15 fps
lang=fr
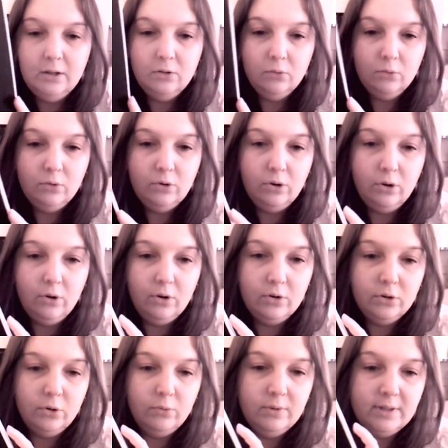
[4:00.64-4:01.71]
Donc,
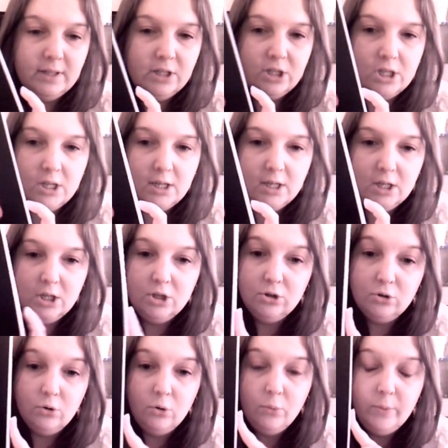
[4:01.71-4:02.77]
celui-ci, je
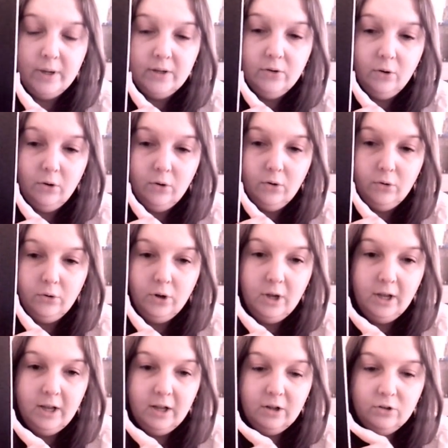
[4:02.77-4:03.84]
le mets dans,
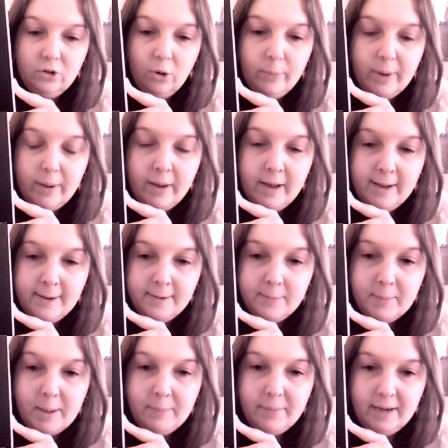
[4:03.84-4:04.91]
dans ma,
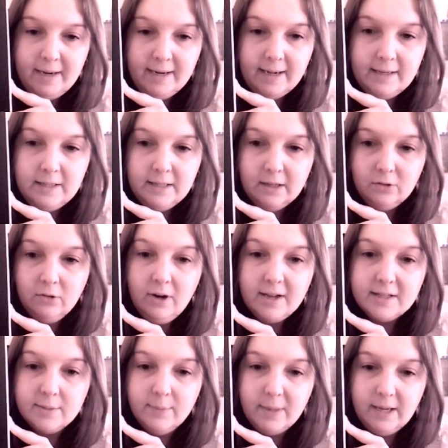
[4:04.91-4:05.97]
ma palle à lire de la
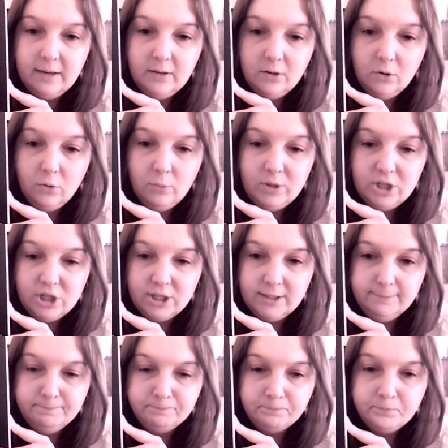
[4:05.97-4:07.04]
semaine, obligé.
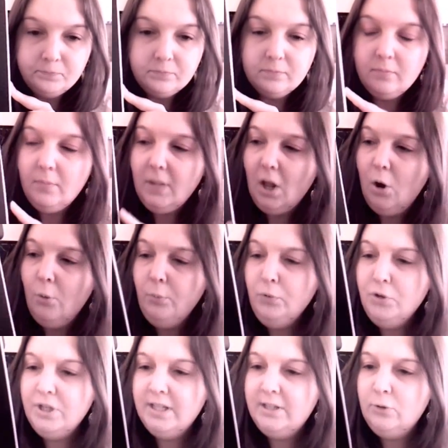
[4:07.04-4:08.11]
En plus,
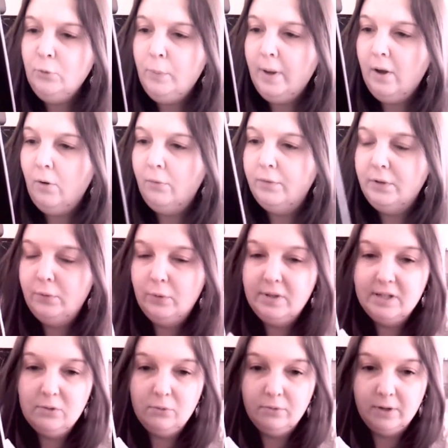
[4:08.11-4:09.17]
j'ai super envie de le
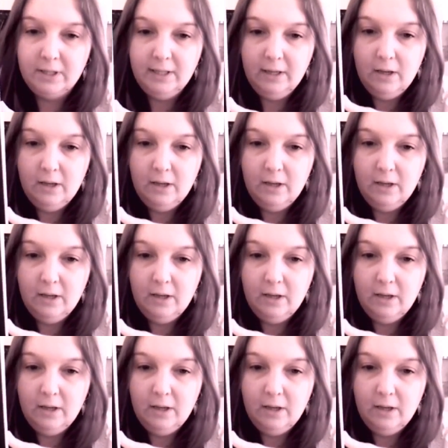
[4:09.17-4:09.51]
découvrir.